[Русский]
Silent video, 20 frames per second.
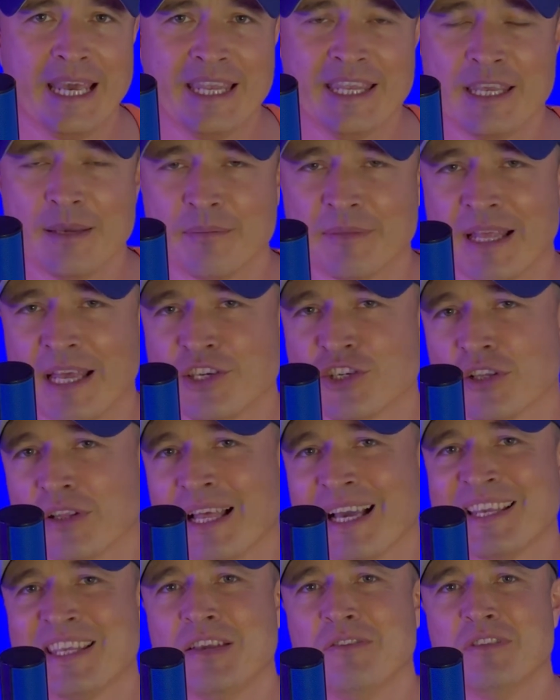этим начал
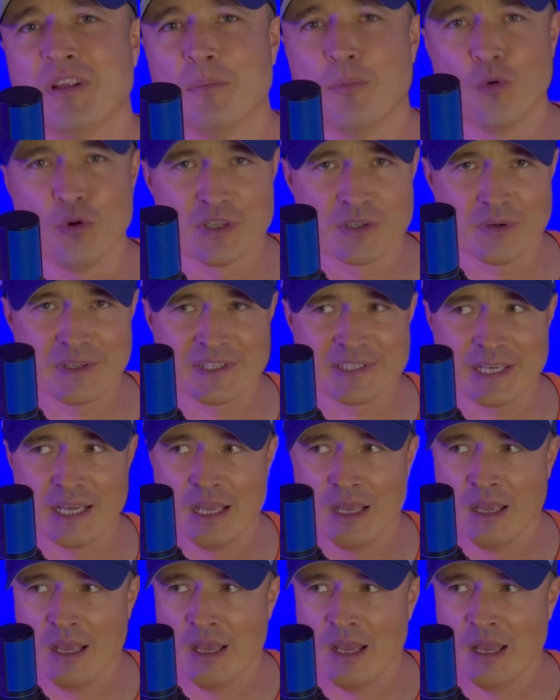активно пользоваться.